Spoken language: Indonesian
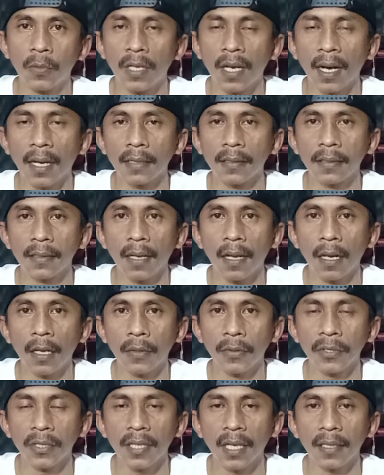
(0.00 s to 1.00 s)
dalam
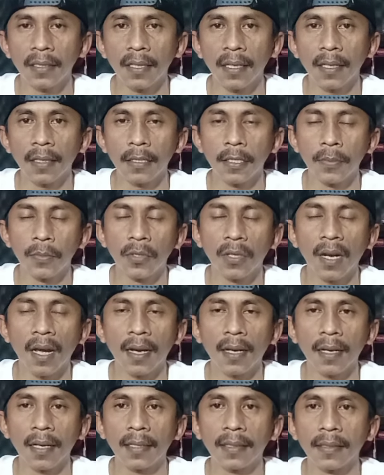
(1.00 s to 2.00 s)
segala urusannya
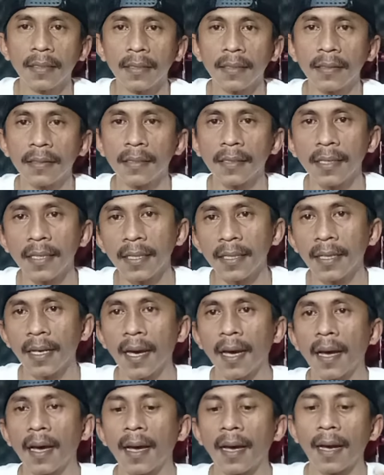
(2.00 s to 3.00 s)
Dimurahkan
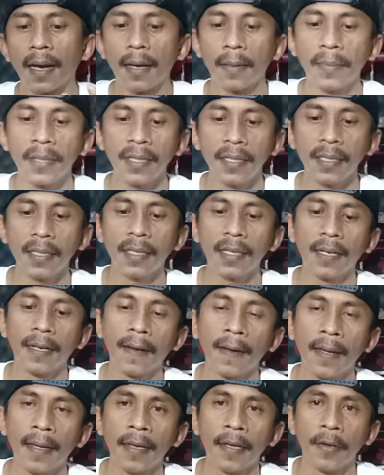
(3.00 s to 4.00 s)
rezekinya Amin
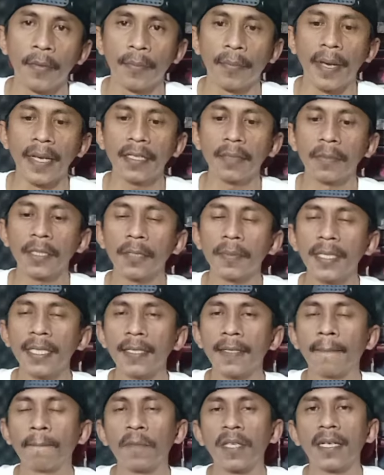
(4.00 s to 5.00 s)
Baik
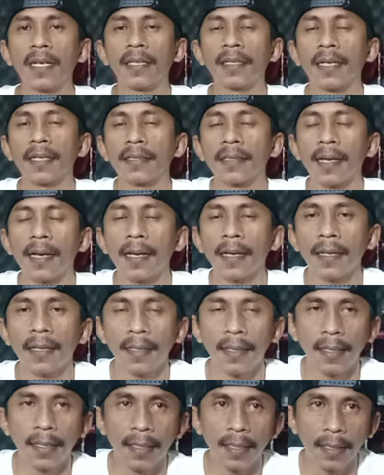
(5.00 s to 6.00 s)
teman-teman, tidak terasa
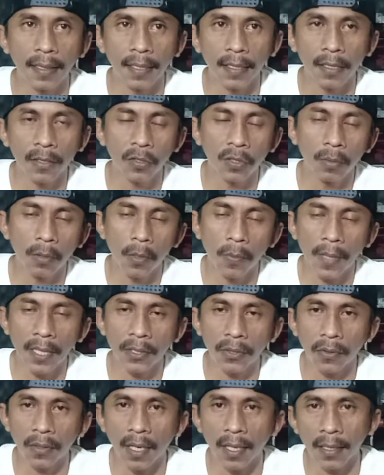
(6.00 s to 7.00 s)
uh, kita sudah mau
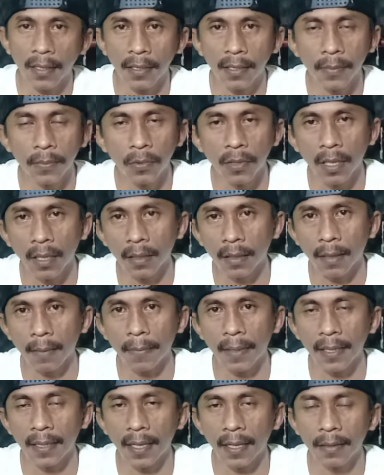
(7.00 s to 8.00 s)
masuk lagi di bulan
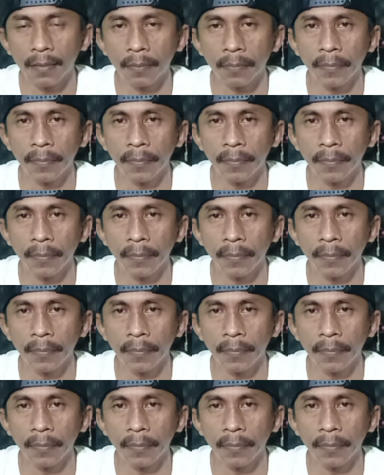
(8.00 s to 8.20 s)
Ramadan.